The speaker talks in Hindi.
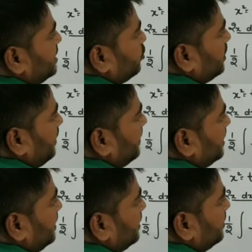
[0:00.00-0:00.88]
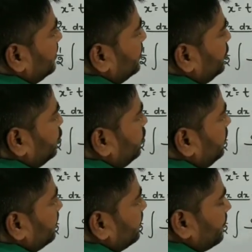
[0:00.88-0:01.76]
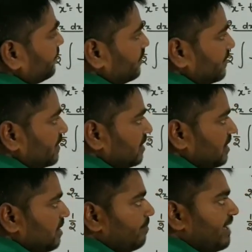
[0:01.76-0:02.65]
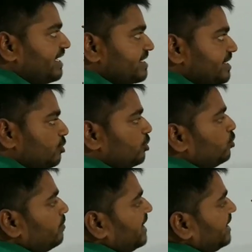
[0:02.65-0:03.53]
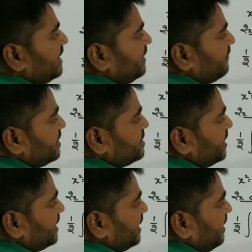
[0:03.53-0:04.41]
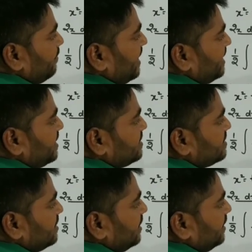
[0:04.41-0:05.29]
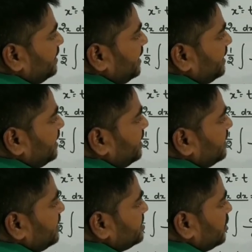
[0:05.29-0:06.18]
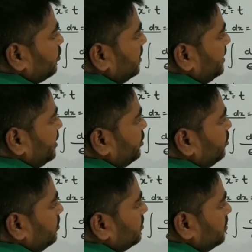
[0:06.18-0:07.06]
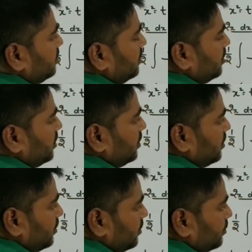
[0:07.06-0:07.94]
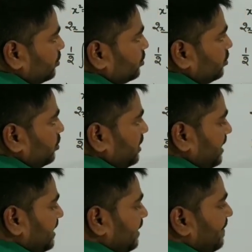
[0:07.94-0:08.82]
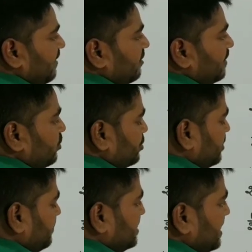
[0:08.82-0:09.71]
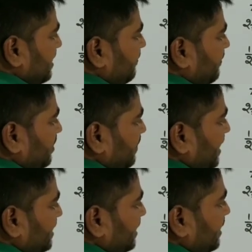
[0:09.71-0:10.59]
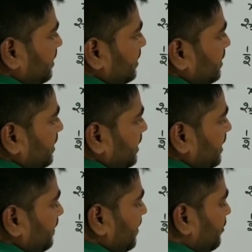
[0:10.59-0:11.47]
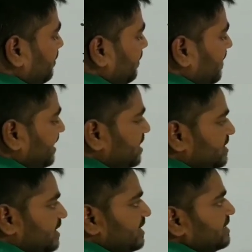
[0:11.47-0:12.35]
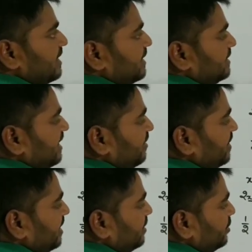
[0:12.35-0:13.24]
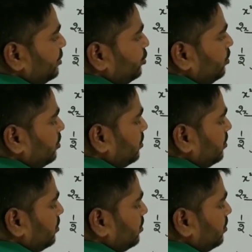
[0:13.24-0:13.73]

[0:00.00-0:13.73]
टी को क्या मान लें यू माइनस टी को यू मानेंगे डिफ्रेंशिएट करेंगे माइनस डी टी इज इक्वल डी यू तो ई e की पावर में क्वेश्चन बन जाएगा वन बाई टी ई e की पावर में माइनस टी की जगह रख दिया हमने यू